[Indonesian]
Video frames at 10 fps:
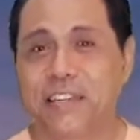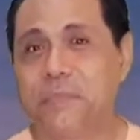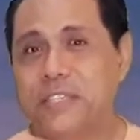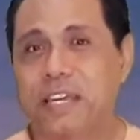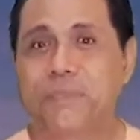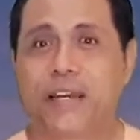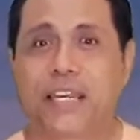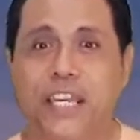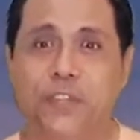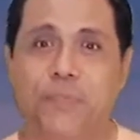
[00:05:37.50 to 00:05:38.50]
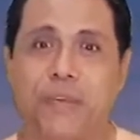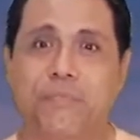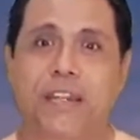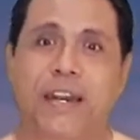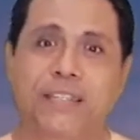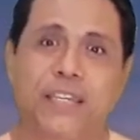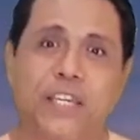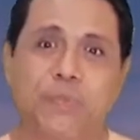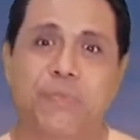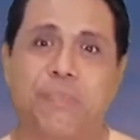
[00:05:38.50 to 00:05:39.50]
Ini bicara mengenai hidup yang
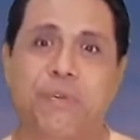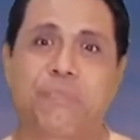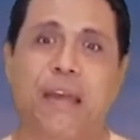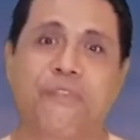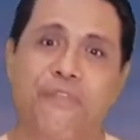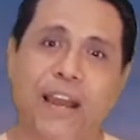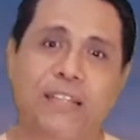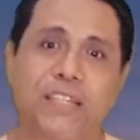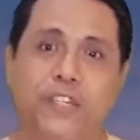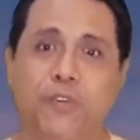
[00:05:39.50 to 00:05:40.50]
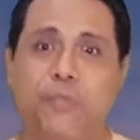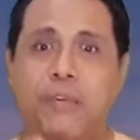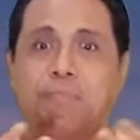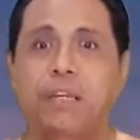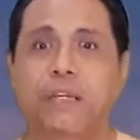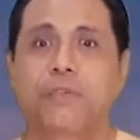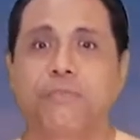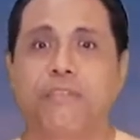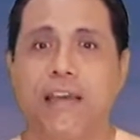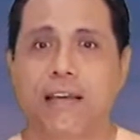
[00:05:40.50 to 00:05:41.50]
berarti, hidup yang bermanfaat, hidup yang
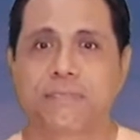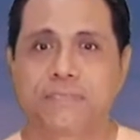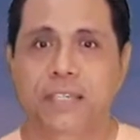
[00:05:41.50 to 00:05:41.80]
berguna